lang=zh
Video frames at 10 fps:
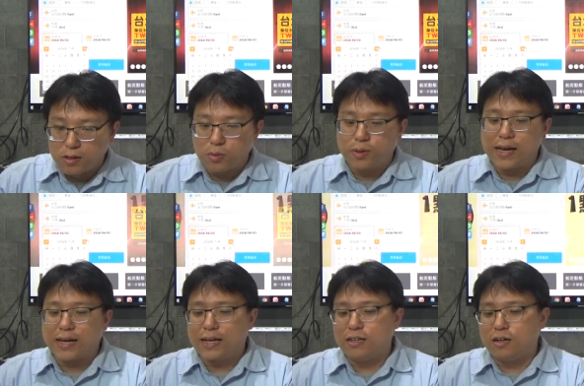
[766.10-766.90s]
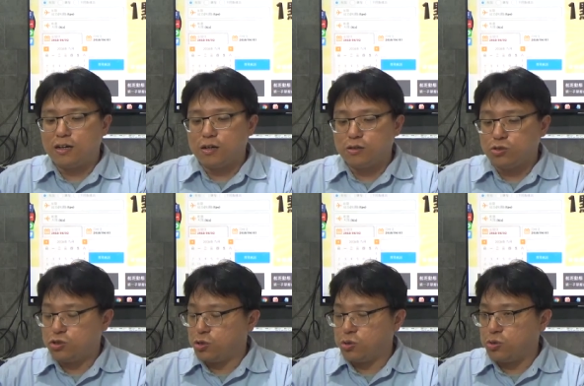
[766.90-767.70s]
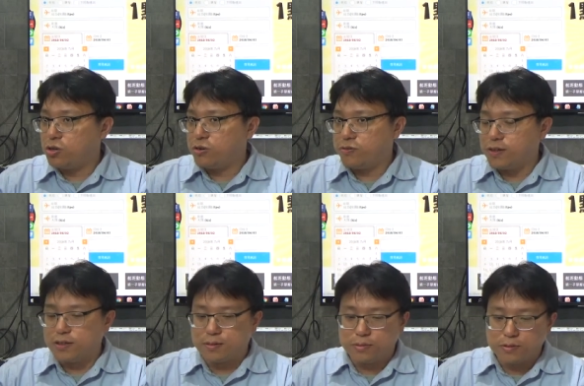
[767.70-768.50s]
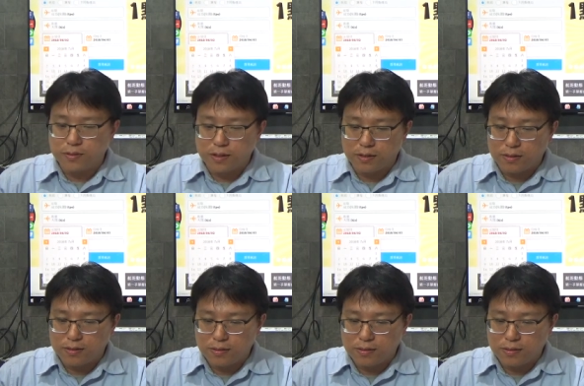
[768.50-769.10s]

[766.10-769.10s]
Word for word: 我们来看到九月份的部分哦。